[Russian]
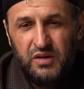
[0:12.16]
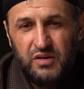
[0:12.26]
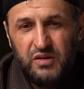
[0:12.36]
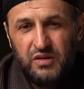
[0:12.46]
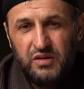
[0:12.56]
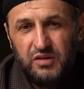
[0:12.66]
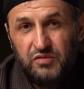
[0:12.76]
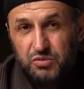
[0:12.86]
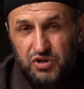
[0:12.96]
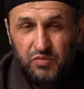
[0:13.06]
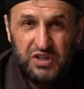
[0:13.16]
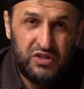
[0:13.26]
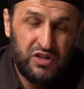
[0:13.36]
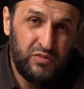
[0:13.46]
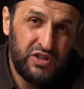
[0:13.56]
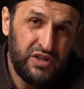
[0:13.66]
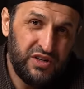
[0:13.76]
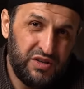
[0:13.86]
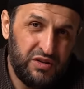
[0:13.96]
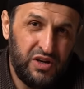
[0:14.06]
Э, и вообще месяц Рамадан –
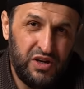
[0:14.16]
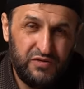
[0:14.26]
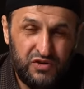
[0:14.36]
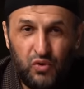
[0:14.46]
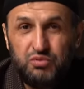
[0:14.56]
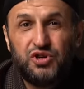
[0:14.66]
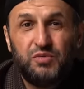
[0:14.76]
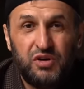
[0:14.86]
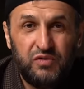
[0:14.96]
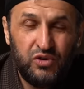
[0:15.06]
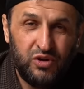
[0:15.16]
это всеобщий марафон,